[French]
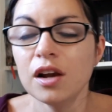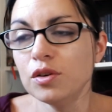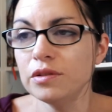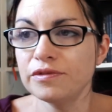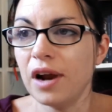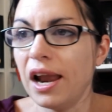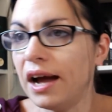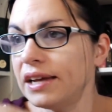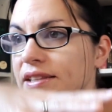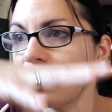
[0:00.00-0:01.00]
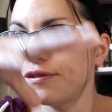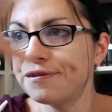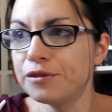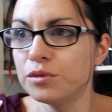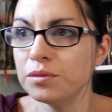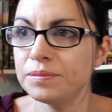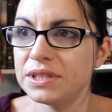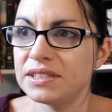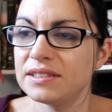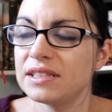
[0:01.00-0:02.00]
L'une, voilà, est à fond
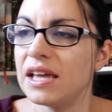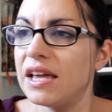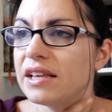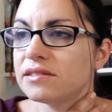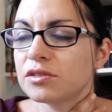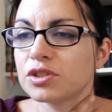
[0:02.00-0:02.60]
business,